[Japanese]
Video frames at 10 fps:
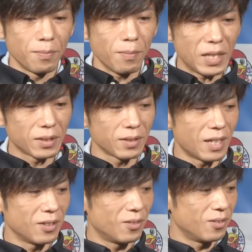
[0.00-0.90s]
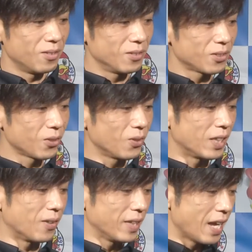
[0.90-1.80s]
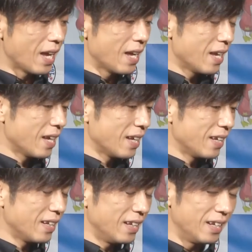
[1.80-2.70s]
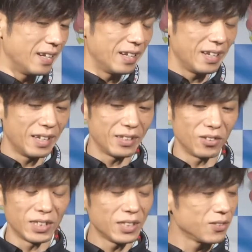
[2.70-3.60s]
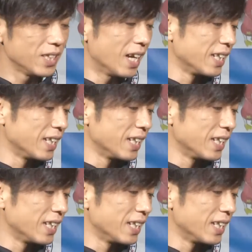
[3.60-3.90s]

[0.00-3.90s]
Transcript: まああの外の方はね、えー、っと全速じゃな